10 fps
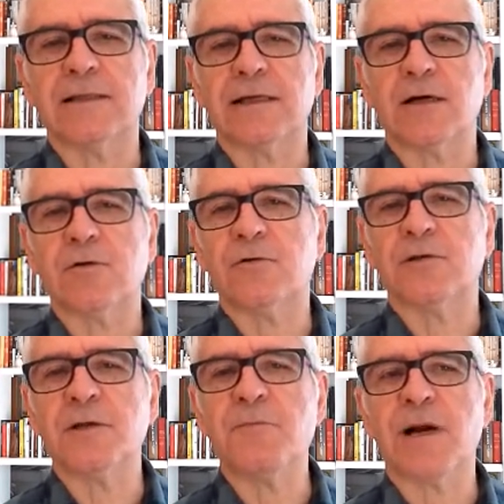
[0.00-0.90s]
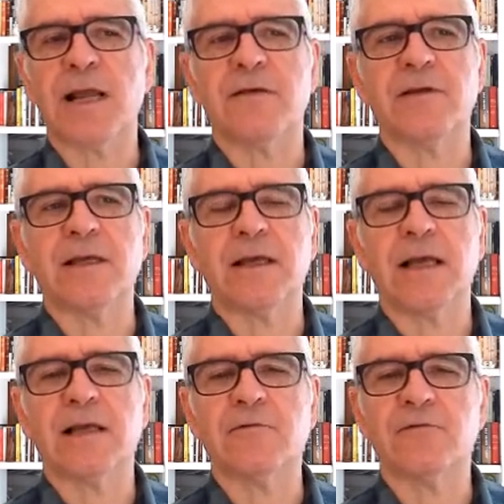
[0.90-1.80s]
di racconti brevi
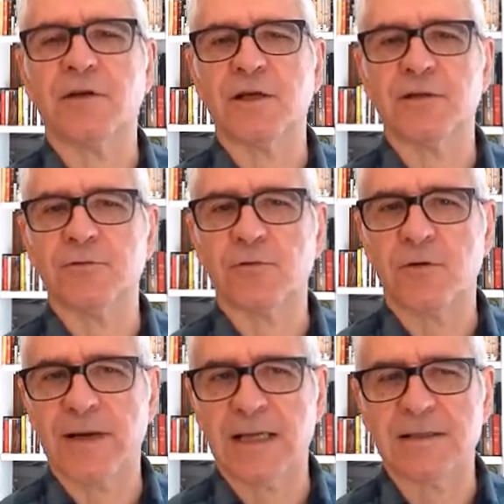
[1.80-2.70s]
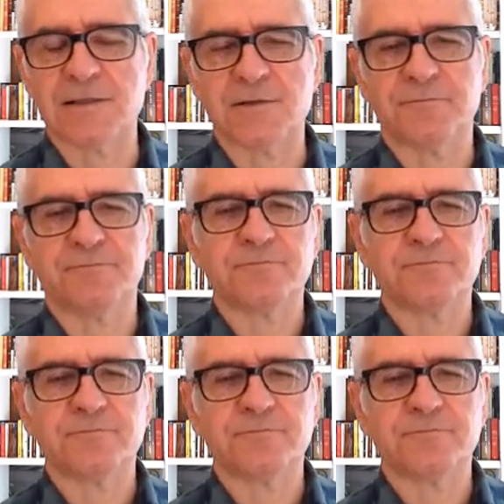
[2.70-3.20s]
e infine di un romanzo.